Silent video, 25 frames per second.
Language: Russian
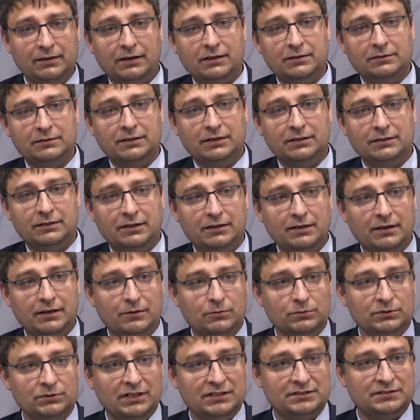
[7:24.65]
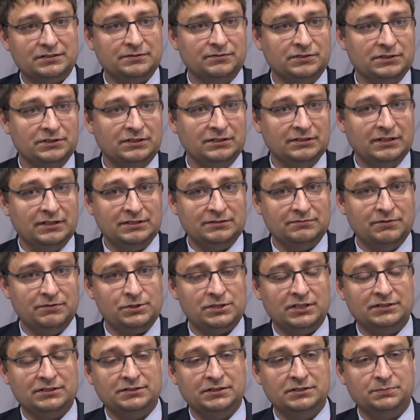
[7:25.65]
как иногда у нас в
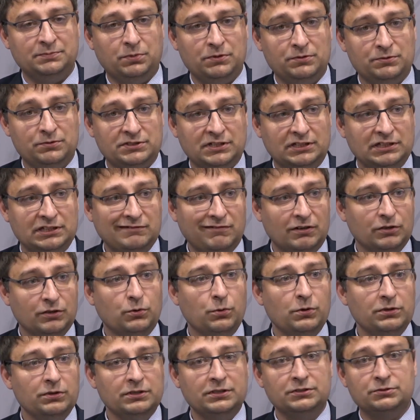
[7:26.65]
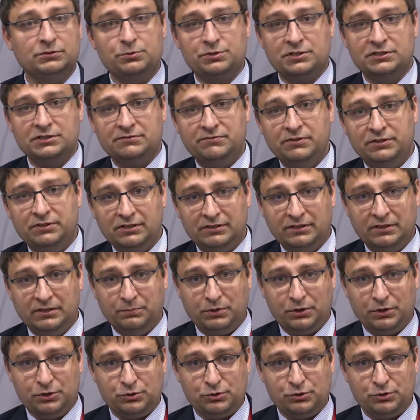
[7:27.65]
законодательстве часто используются отглагольные и существительные,